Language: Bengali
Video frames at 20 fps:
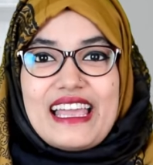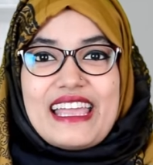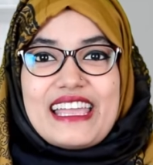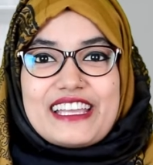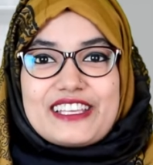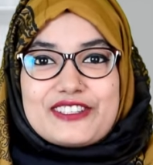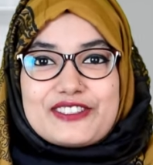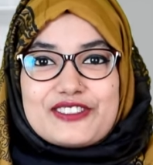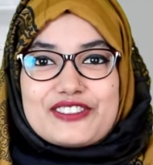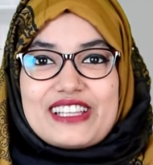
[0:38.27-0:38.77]

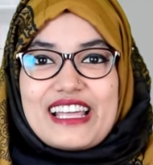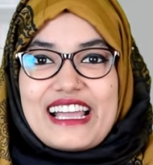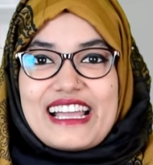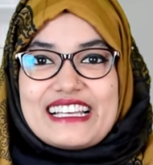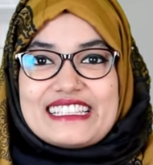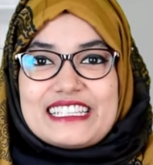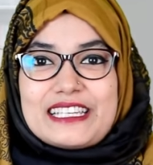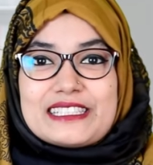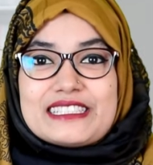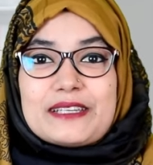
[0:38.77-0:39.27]
এই জন্য
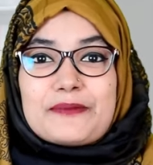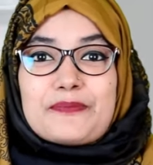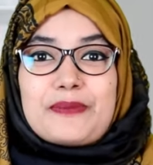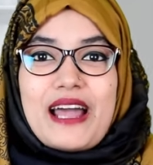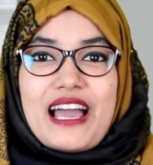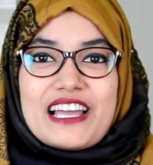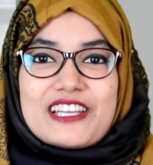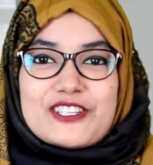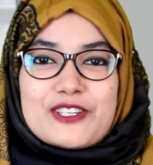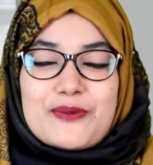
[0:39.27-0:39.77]
দেখা যায় যে
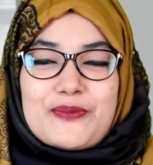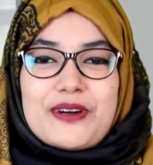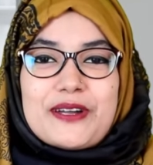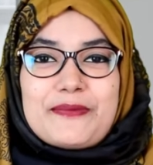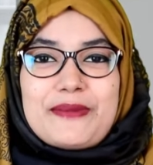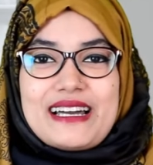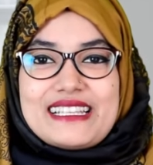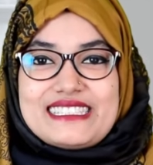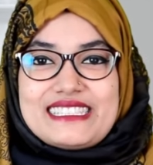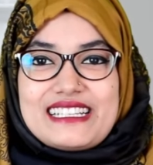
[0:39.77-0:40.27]
প্রায় সময়
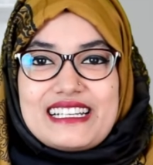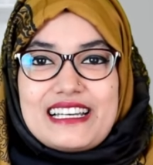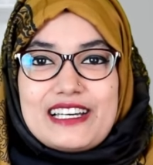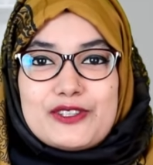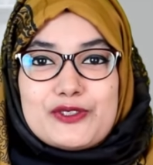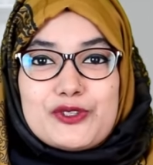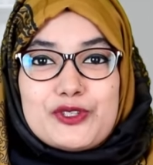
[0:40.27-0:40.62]
বাচ্চারা